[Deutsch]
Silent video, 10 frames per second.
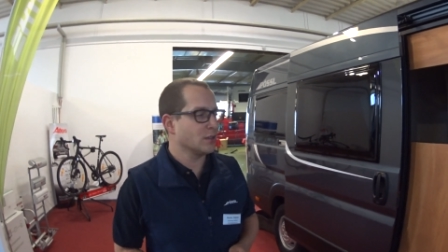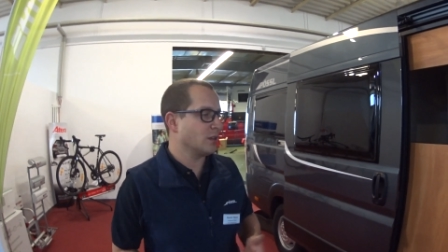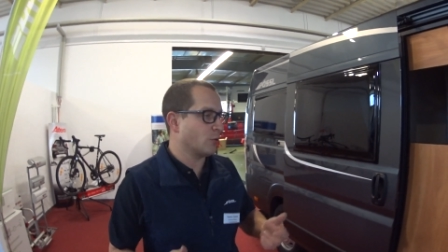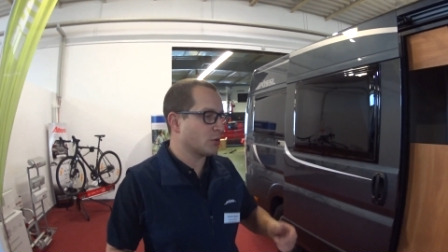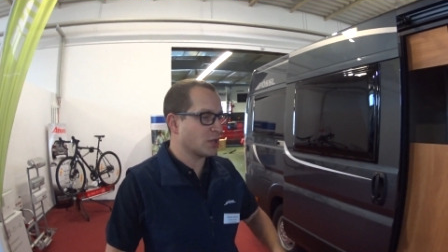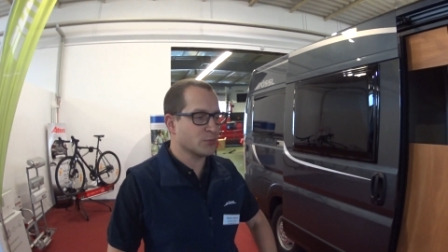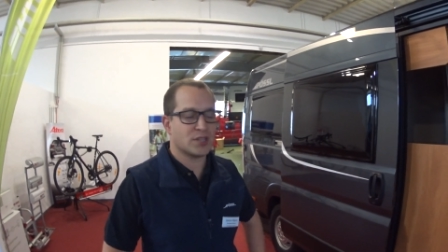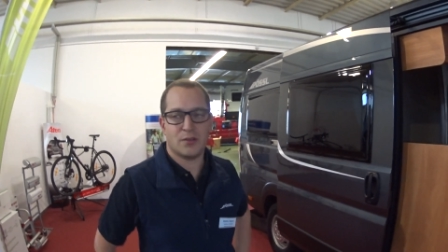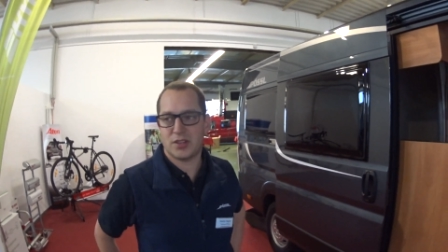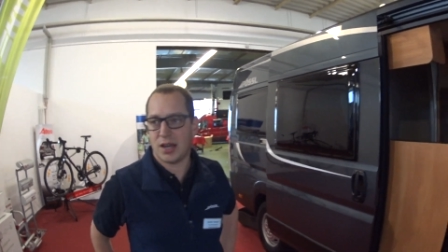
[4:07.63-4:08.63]
Äh, oder ich muss
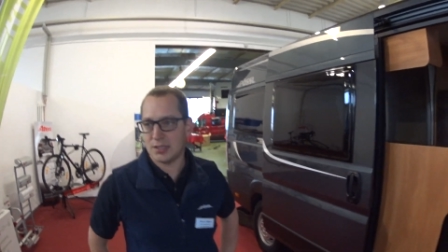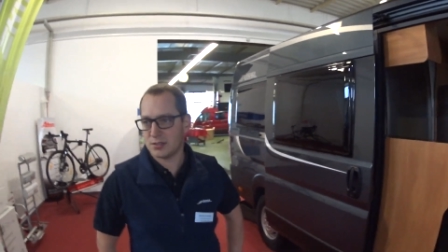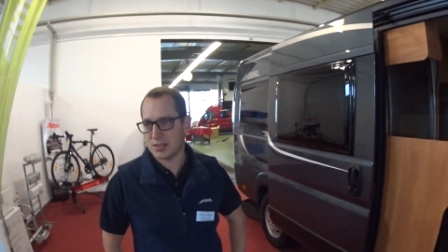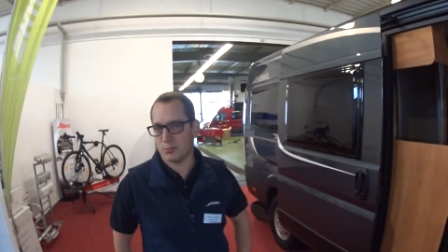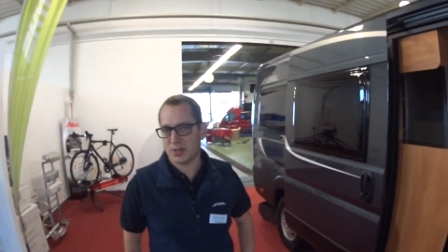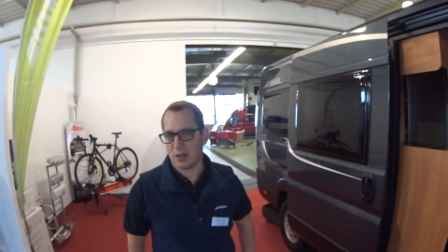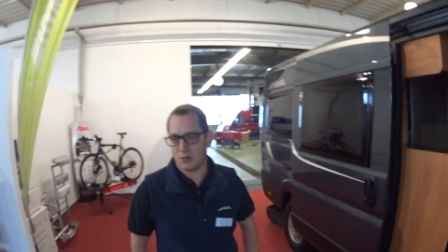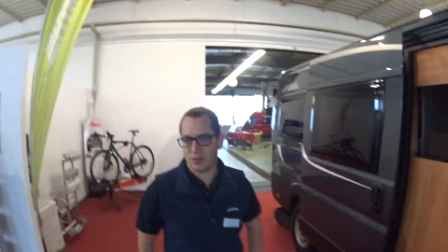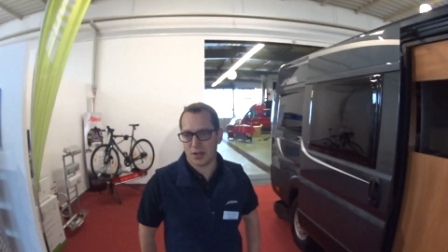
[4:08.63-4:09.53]
halt einfach die Heizung jetzt noch mitlaufen